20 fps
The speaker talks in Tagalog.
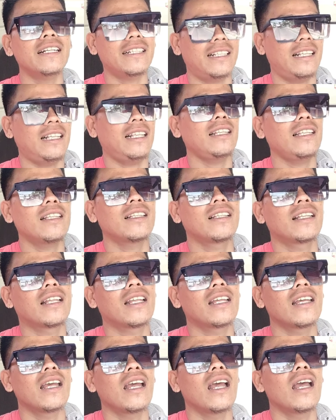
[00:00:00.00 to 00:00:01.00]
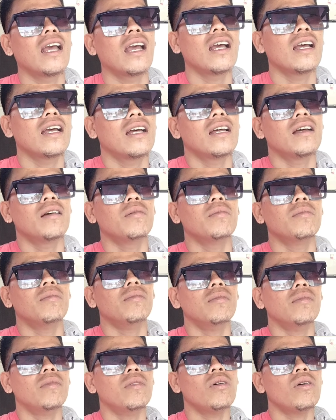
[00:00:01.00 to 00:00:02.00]
Uwi ka sa inyo.
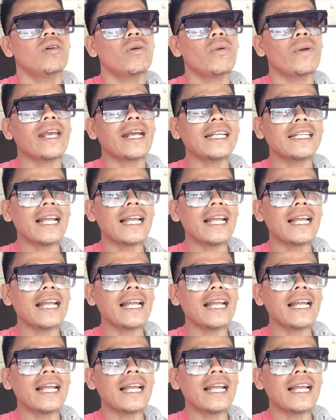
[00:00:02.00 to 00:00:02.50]
Kuha ka ng